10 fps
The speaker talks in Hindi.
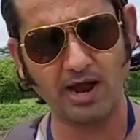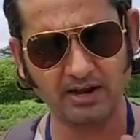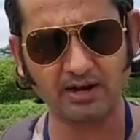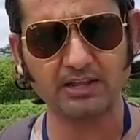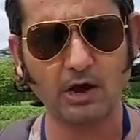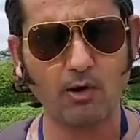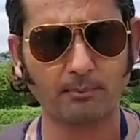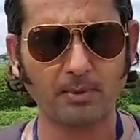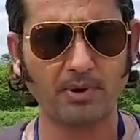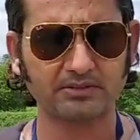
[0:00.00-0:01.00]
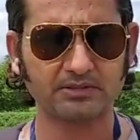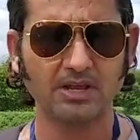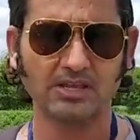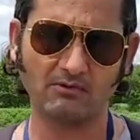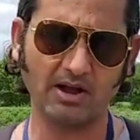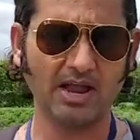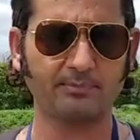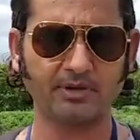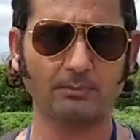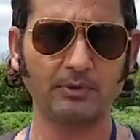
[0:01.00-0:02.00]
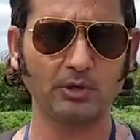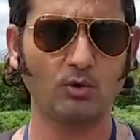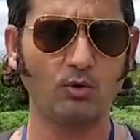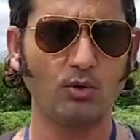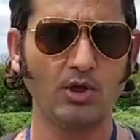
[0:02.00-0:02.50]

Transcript: आई कार्ड दिखाओ आपके पास कि वाकई आप सर्प मित्र हो